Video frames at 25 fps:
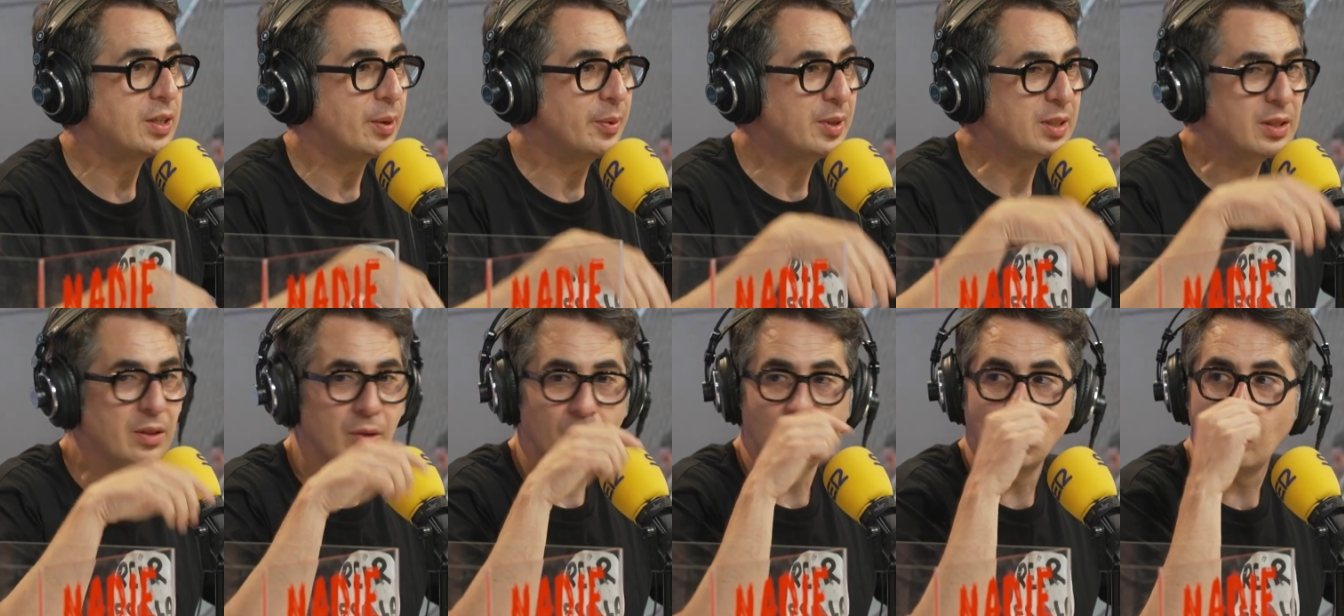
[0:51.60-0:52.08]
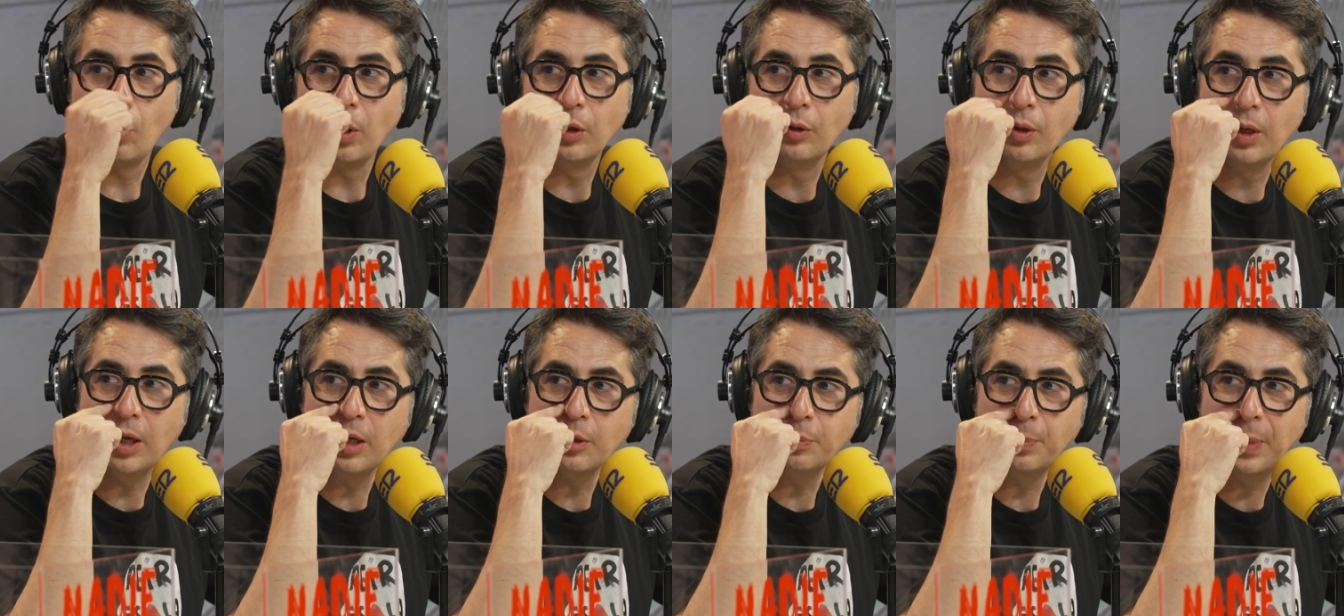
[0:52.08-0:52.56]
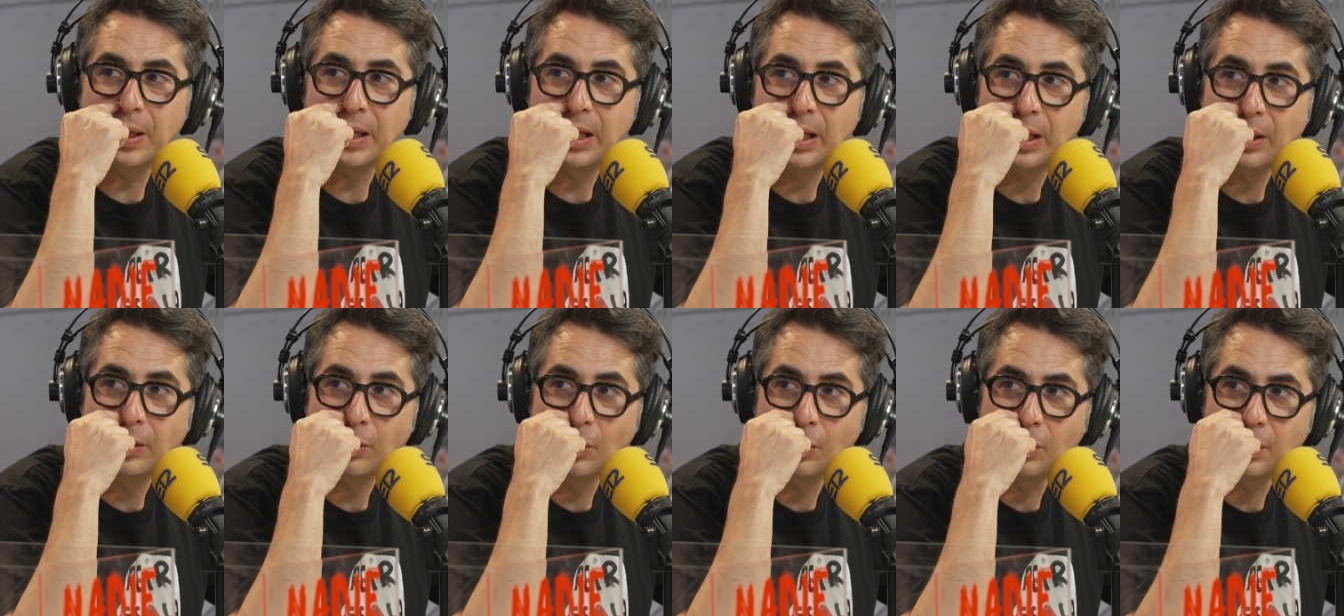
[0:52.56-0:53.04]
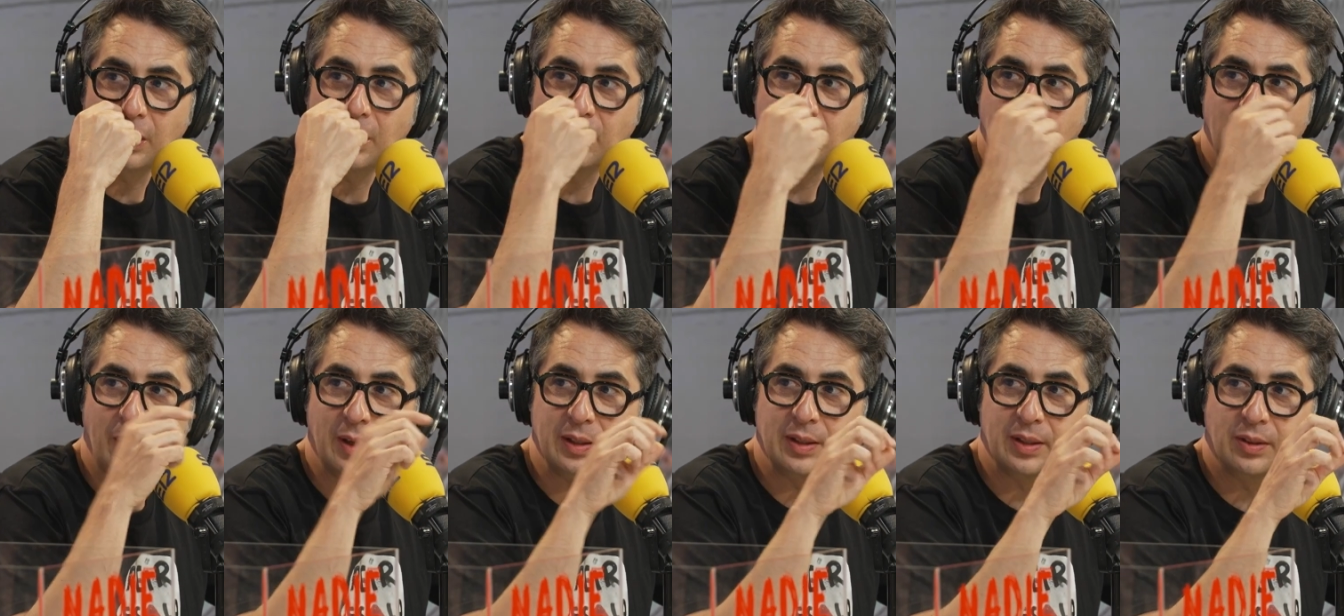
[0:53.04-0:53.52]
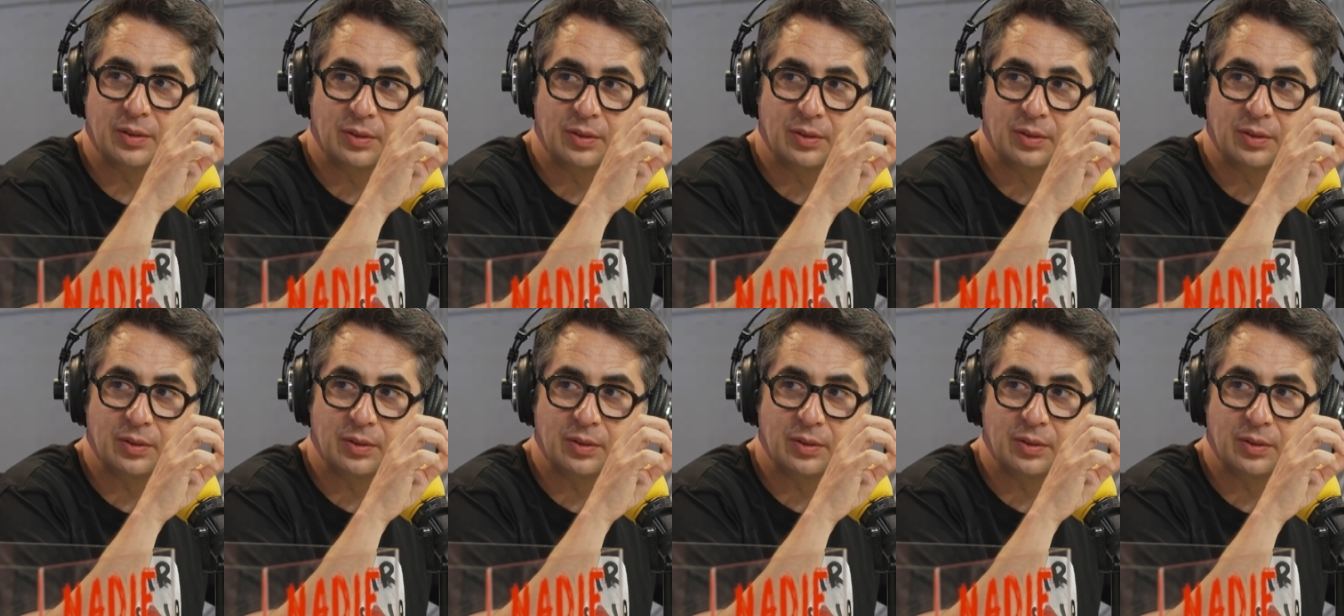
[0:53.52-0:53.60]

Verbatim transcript: ¿sabes? Cuando eras pequeño y estabas mm.